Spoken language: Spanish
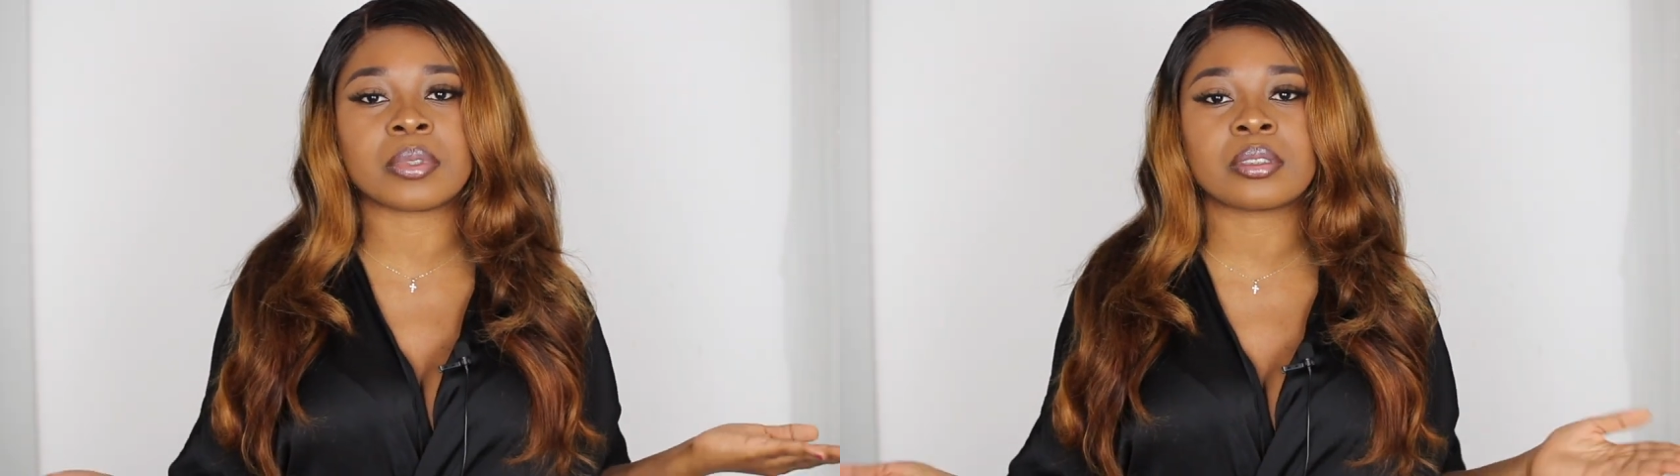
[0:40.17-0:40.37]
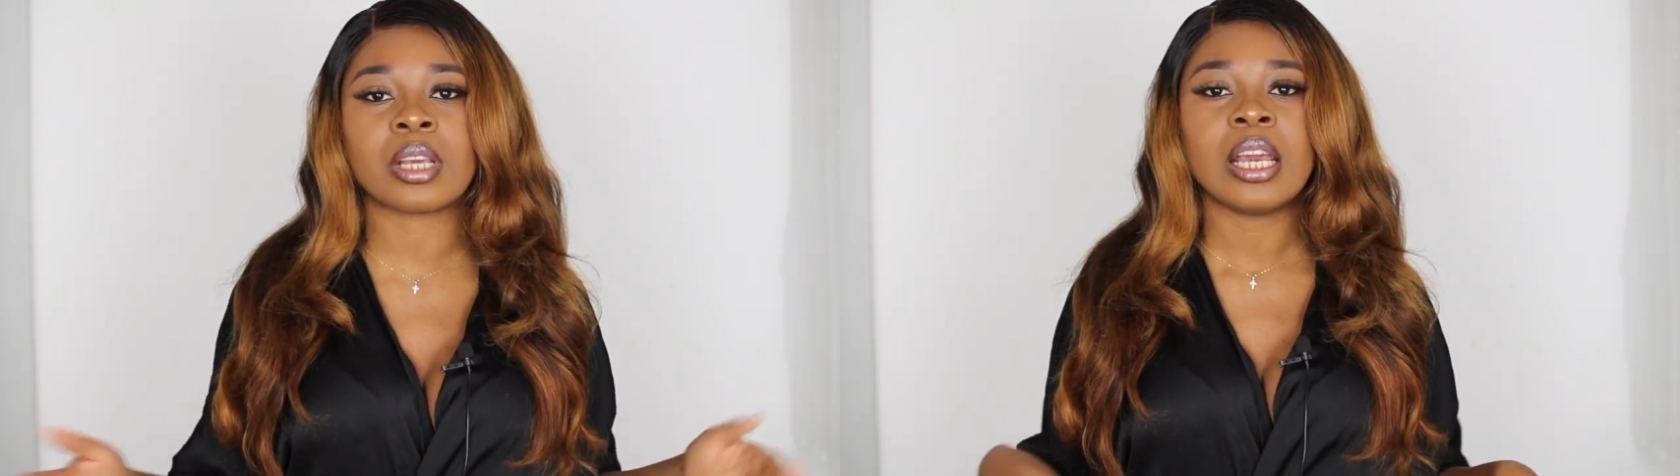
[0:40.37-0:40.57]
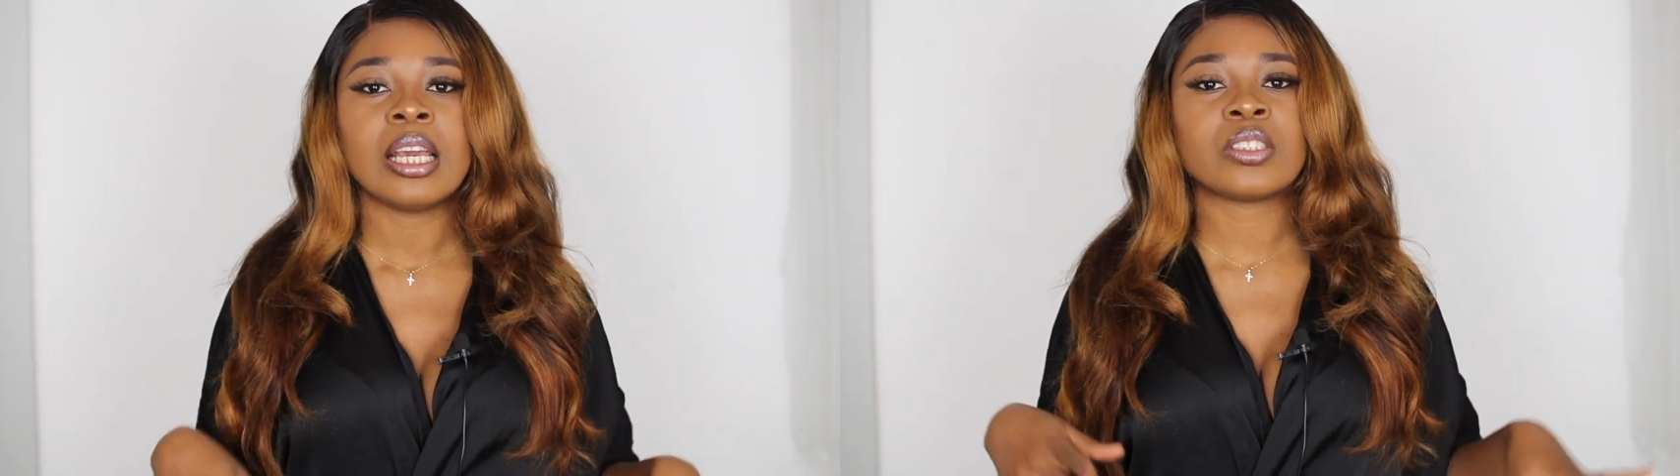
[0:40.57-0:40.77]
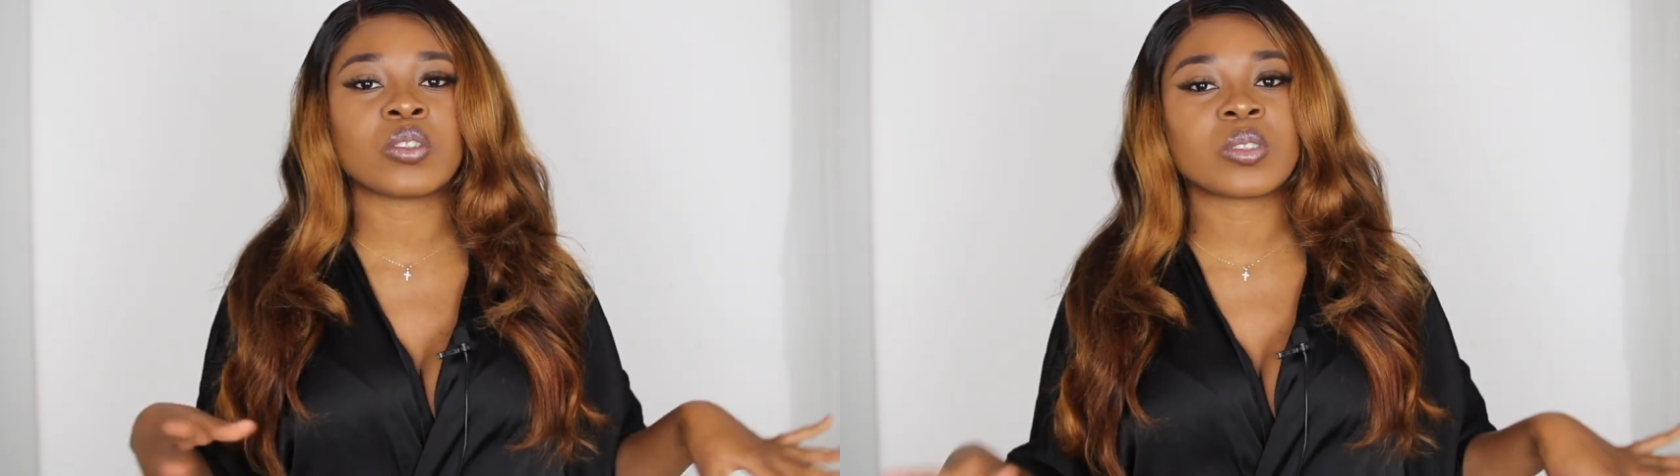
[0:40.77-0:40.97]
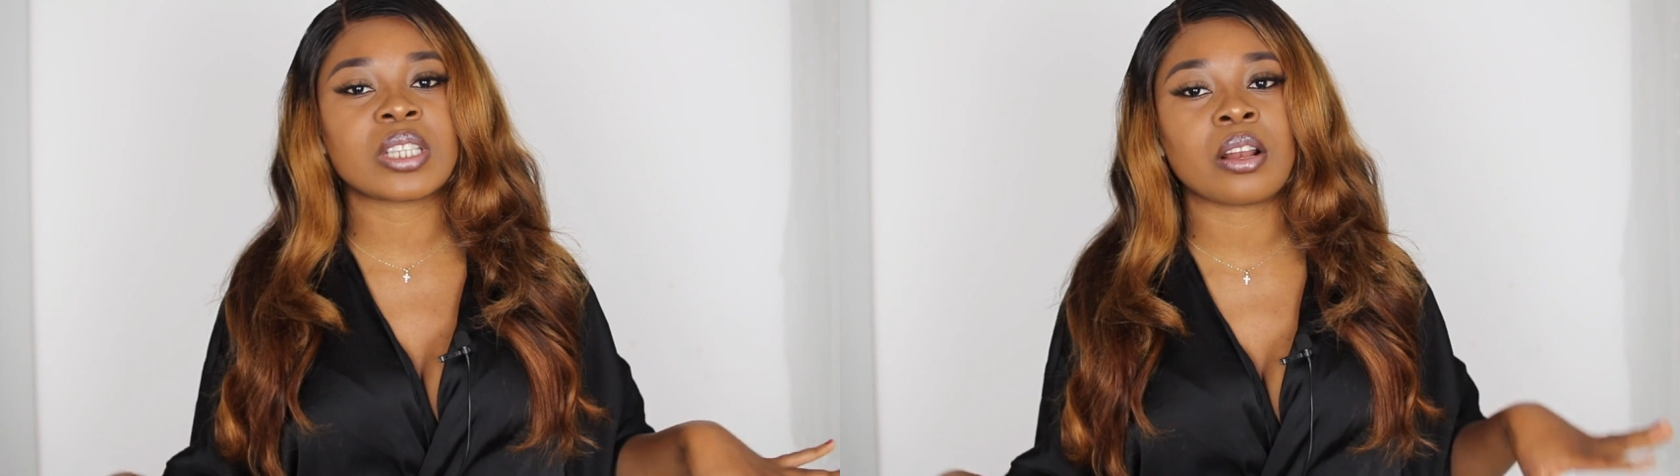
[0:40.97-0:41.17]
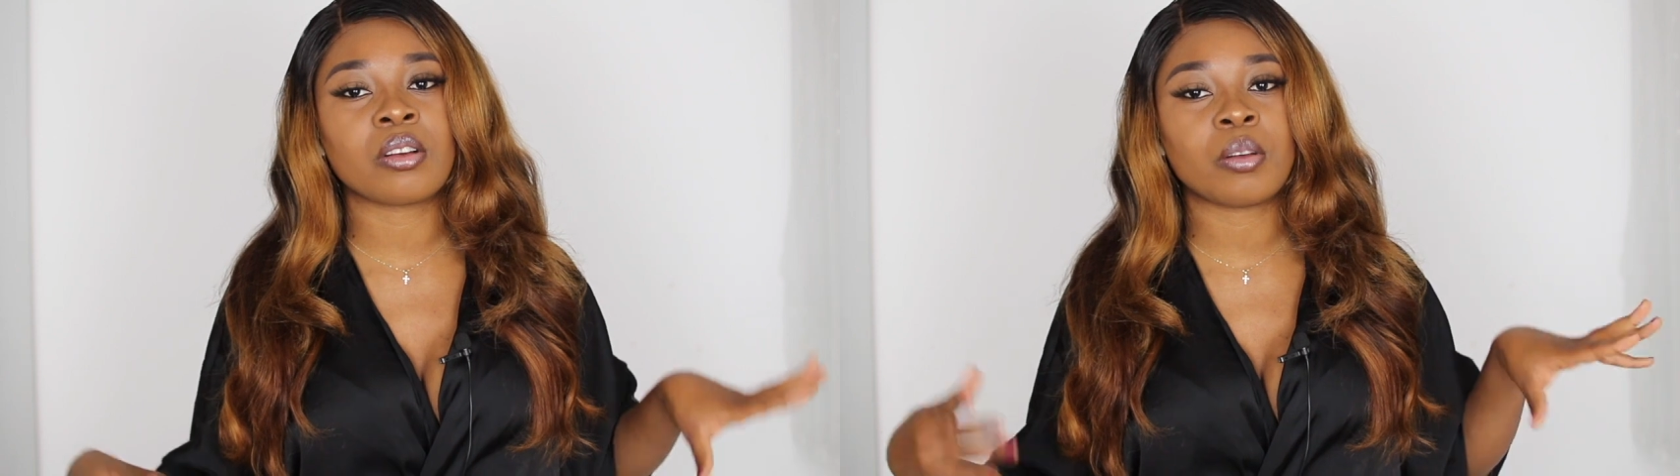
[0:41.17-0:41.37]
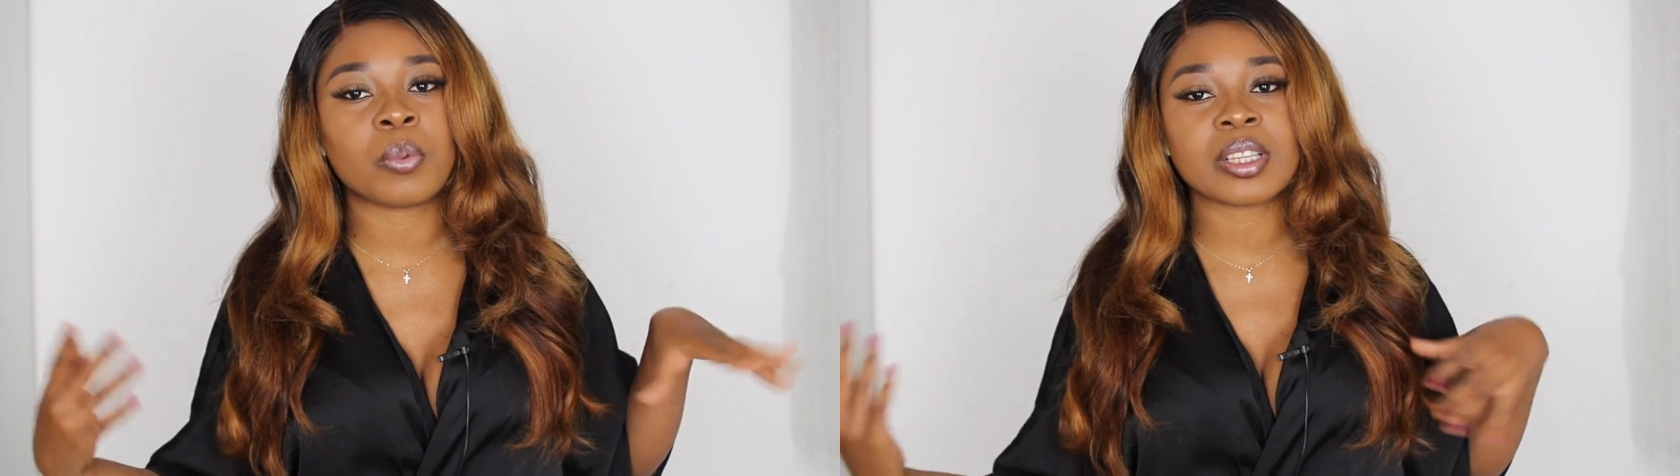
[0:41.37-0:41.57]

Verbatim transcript: pues si gusta algo lo